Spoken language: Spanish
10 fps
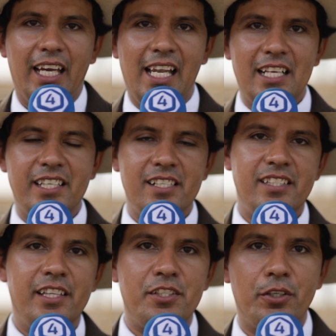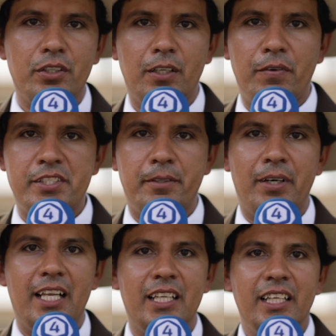en la sexta edición del
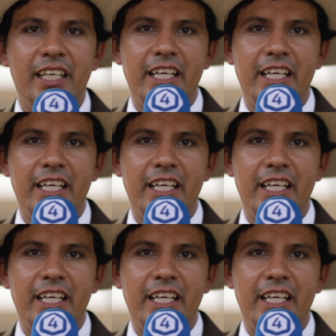Festival